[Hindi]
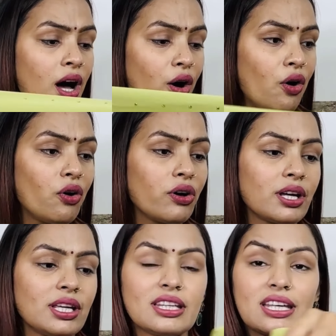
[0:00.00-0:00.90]
और
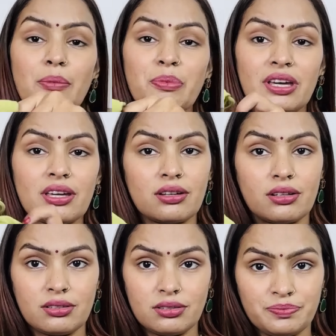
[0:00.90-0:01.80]
इंडिया पे
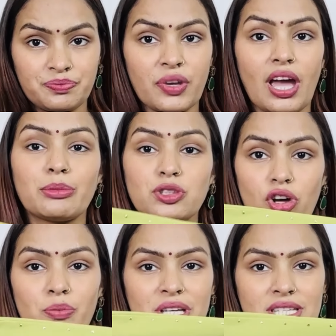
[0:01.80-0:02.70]

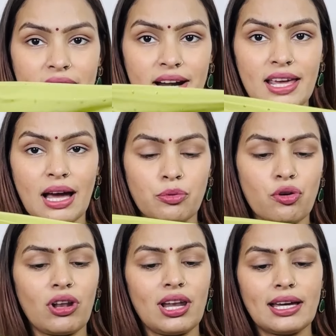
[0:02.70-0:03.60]
अमेज़ॉन पे साड़ी आपको
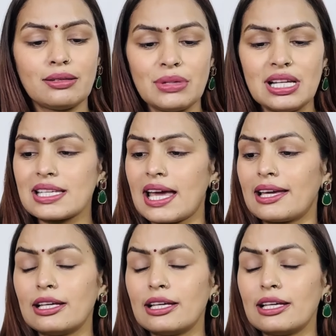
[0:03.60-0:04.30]
ऑनलाइन मिल जाएगी